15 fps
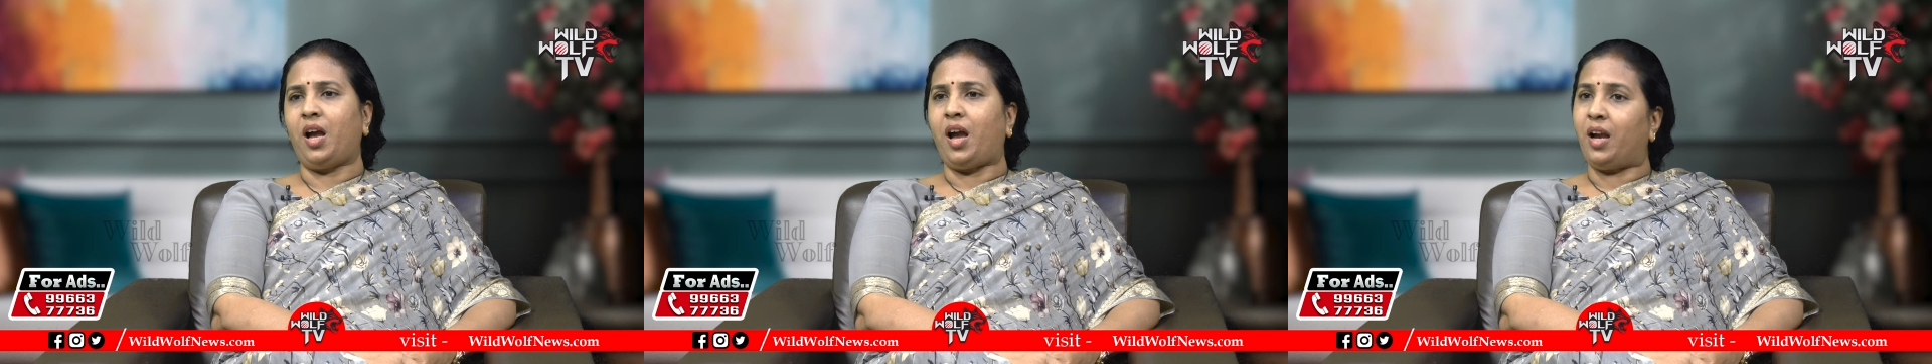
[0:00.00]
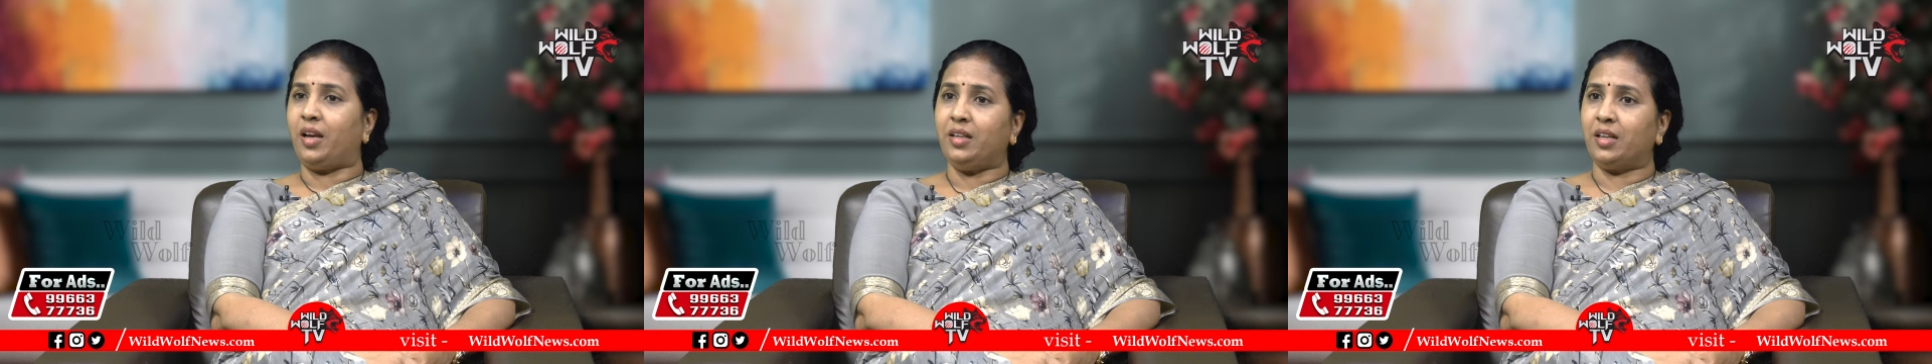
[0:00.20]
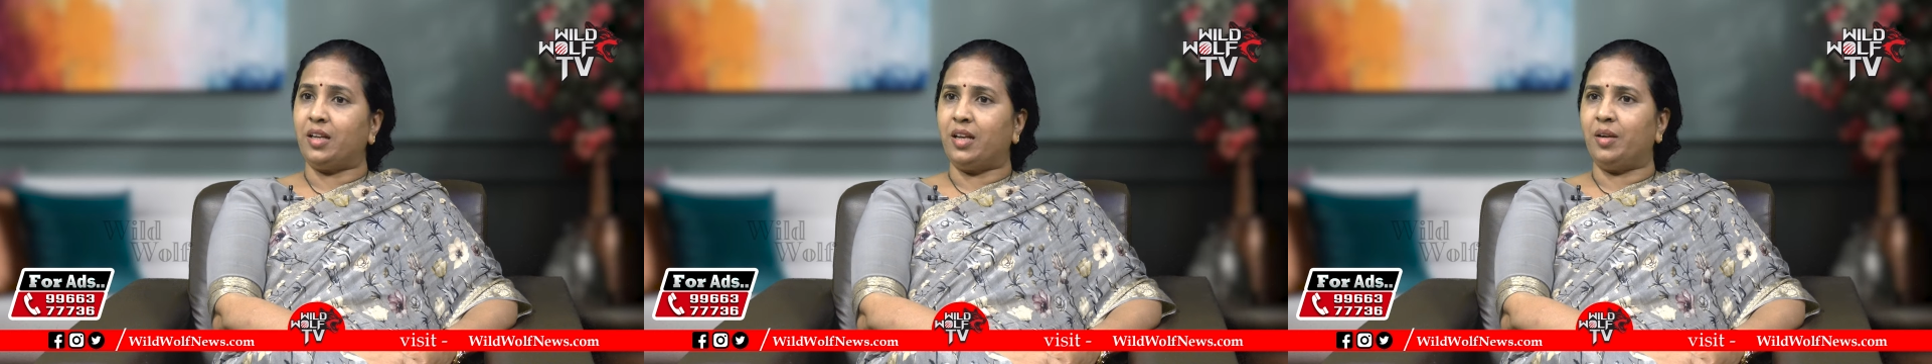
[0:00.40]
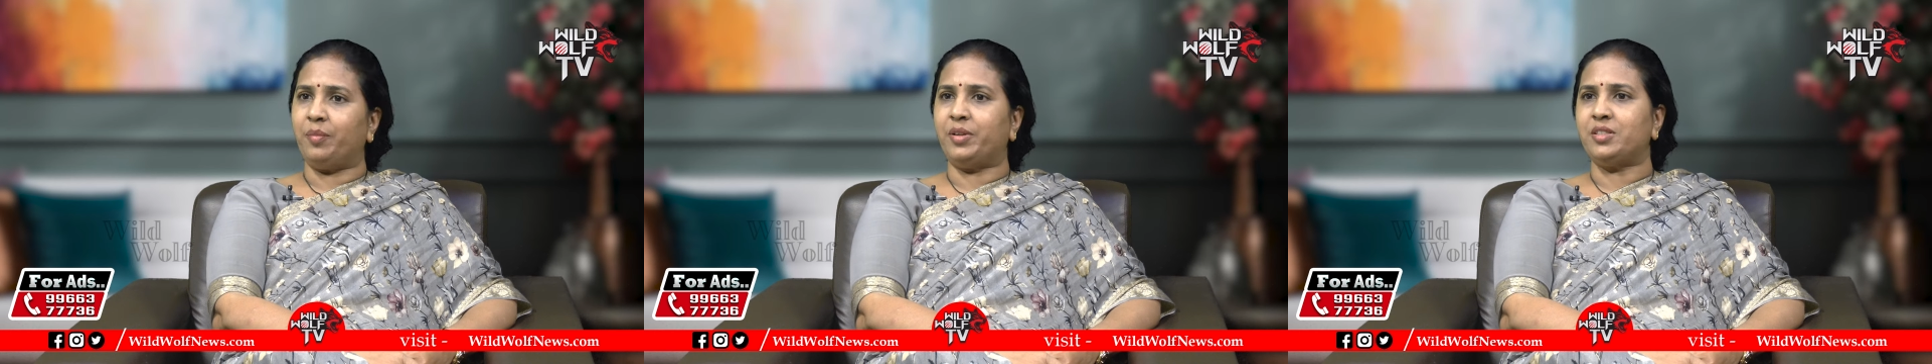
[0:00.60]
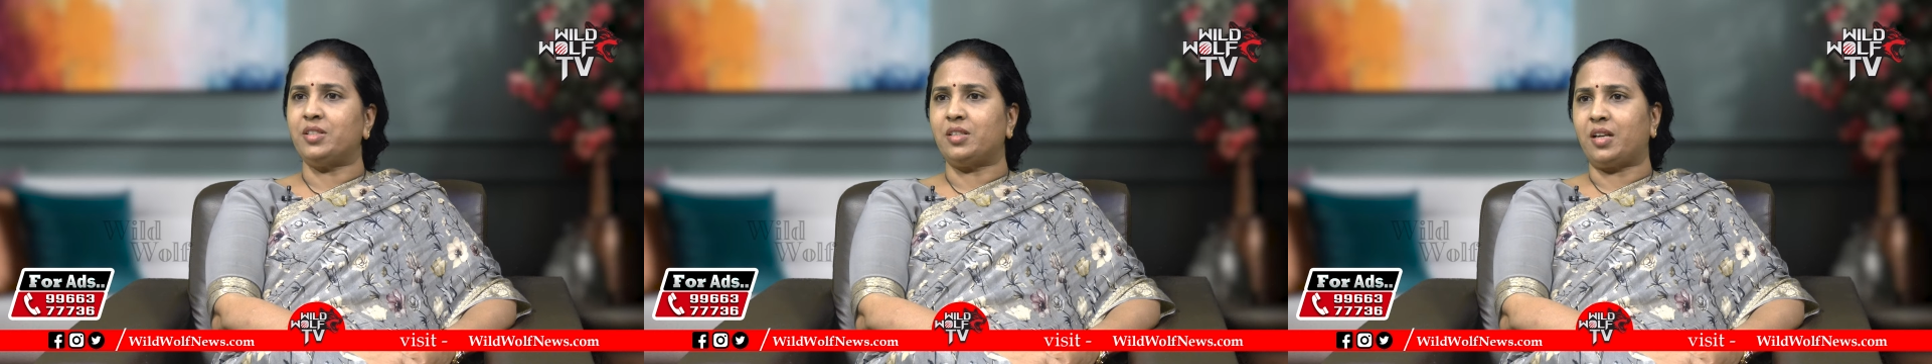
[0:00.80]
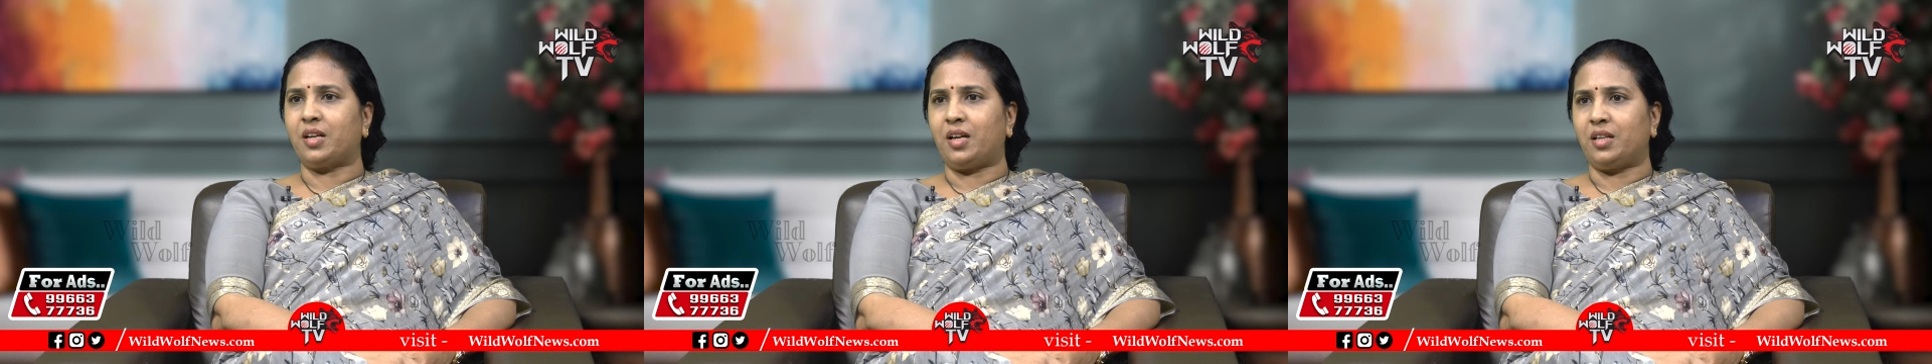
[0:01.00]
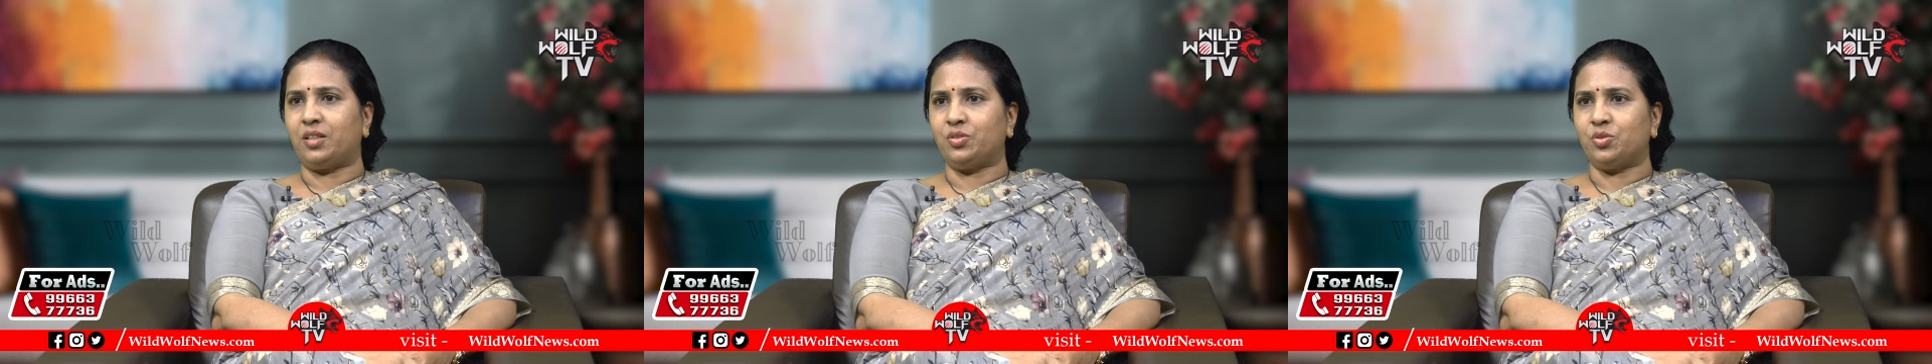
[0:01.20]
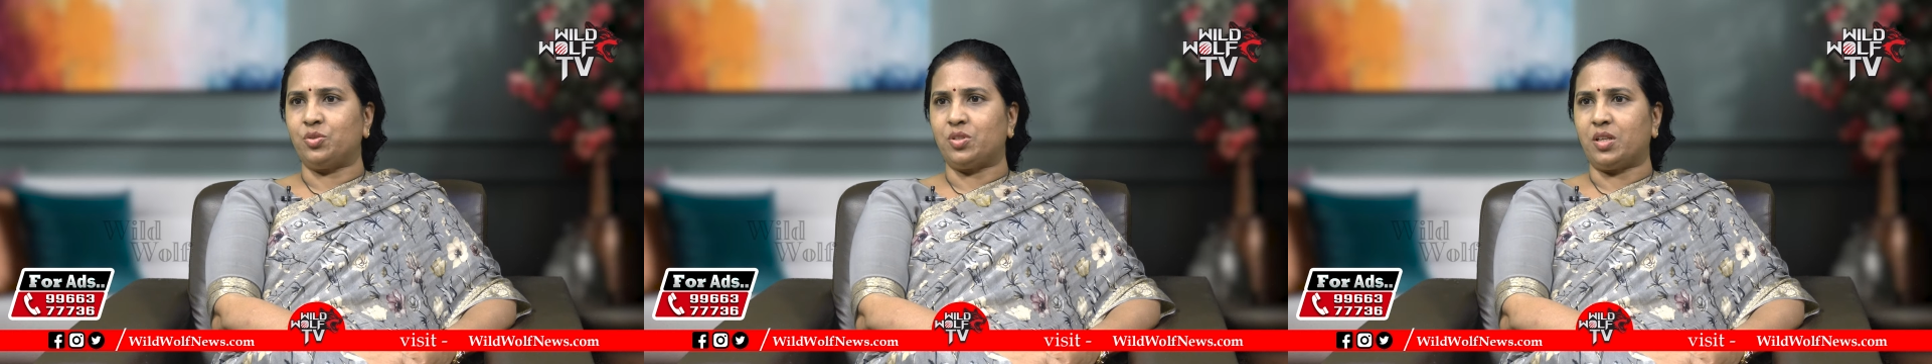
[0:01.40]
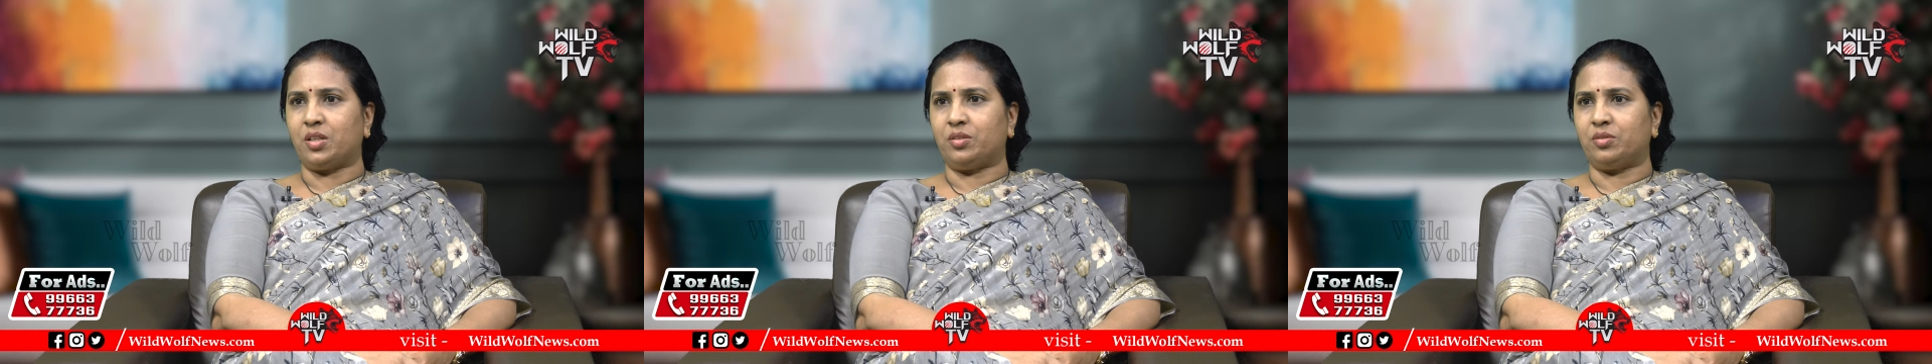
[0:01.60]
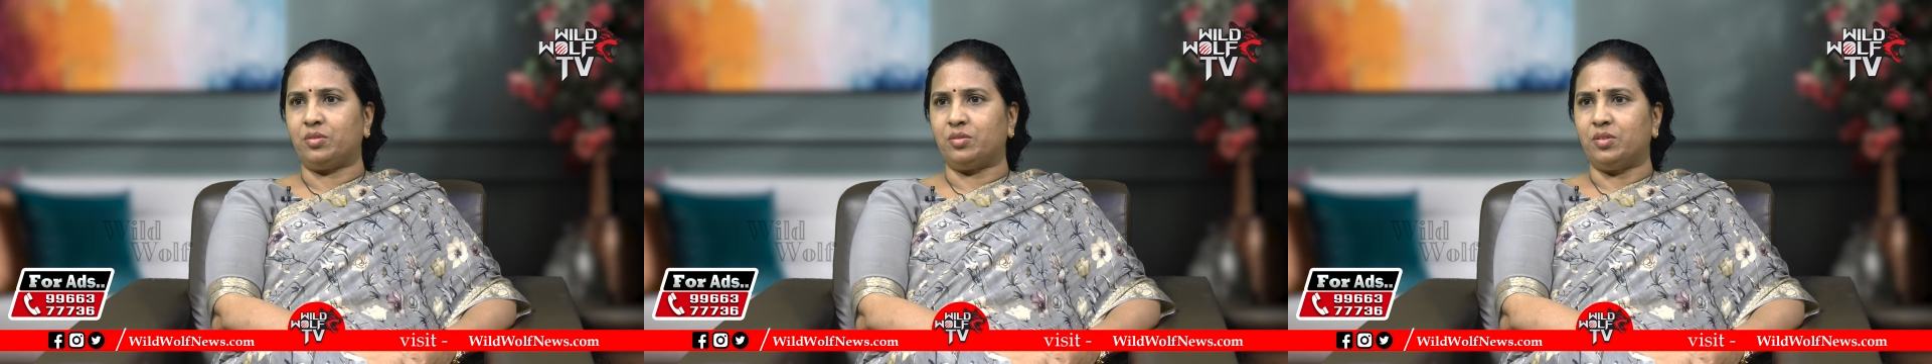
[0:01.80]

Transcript: ఆయనకి మంచి జరగాలని చూశాడు